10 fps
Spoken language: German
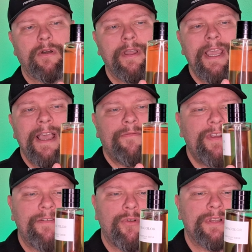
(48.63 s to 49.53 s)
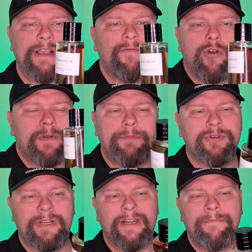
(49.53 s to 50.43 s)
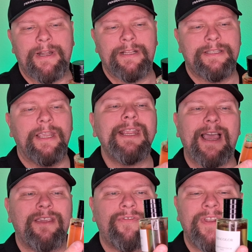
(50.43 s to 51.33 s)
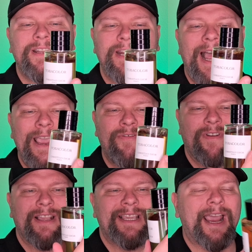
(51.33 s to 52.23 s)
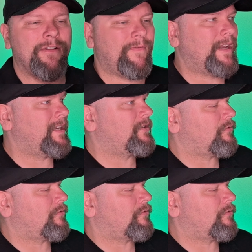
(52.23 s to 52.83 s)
So, viele würden sagen, warum gibst du den immer eine 10? Ja, ich finde den einfach geil. Und wenn die